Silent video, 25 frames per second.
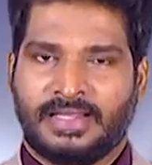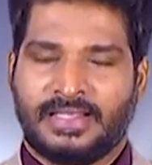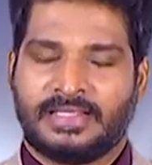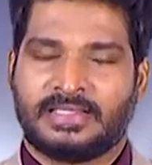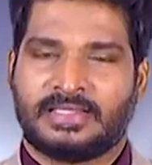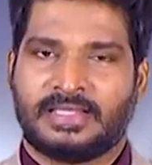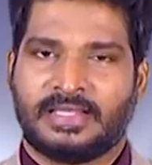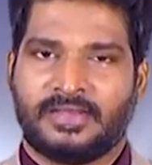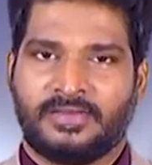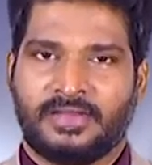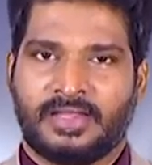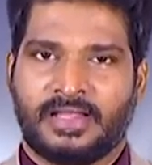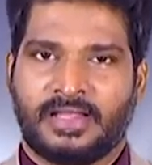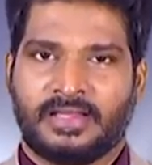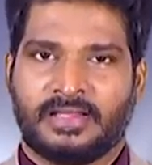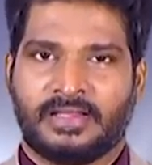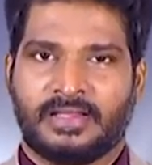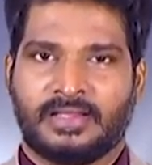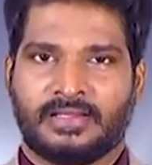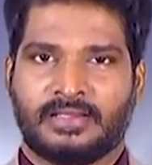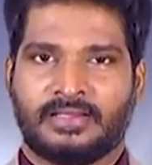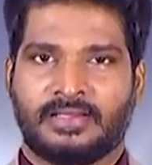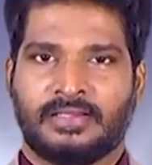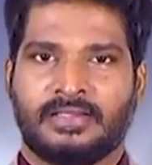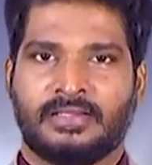ரிலையன்ஸ் டிவி
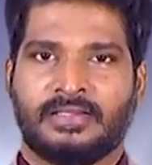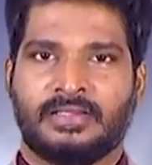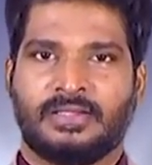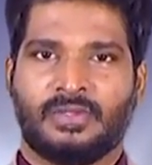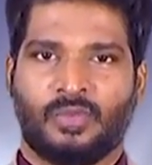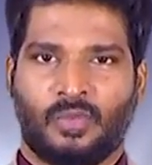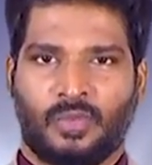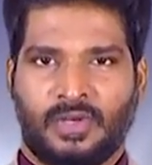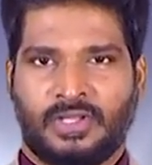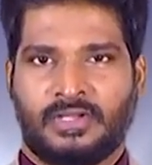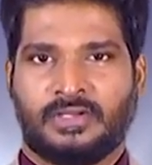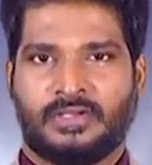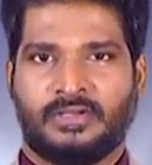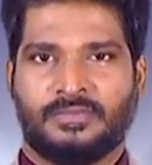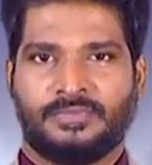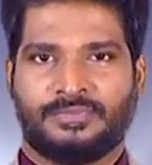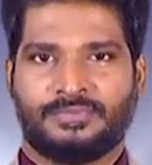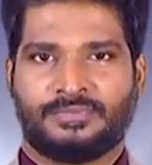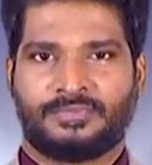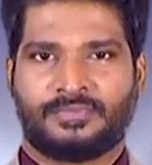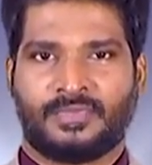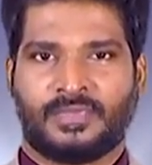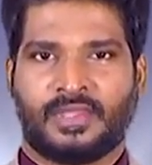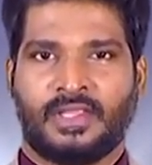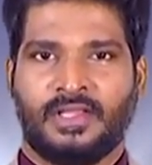நேர்களுக்கு வணக்கம்
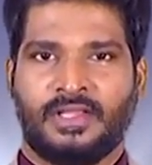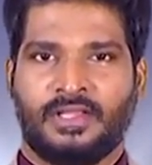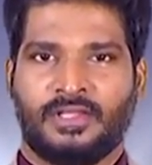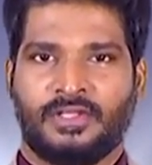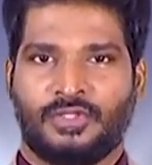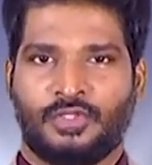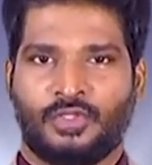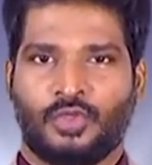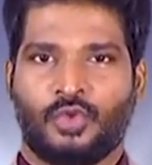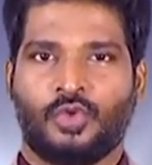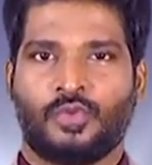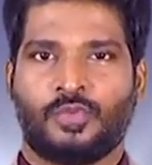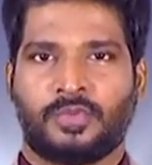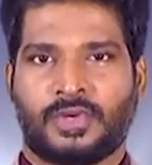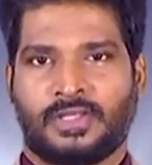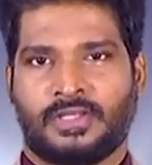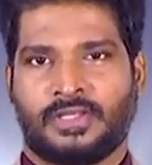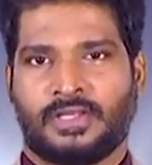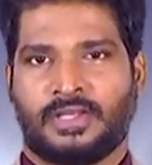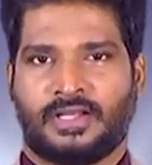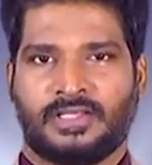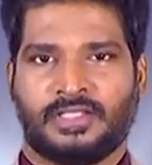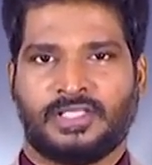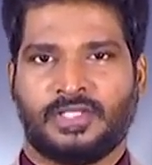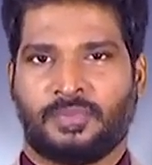ஜூன்
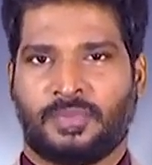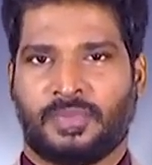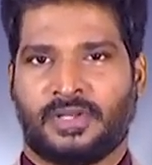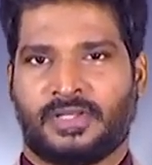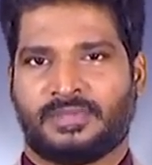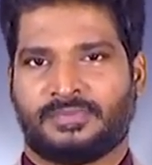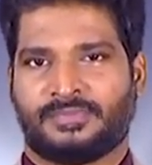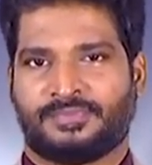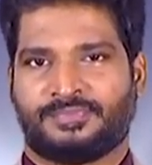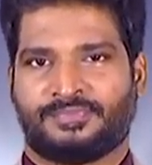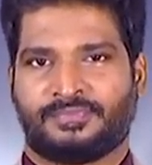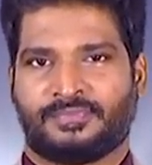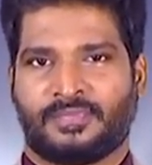மாத ராசி பலன்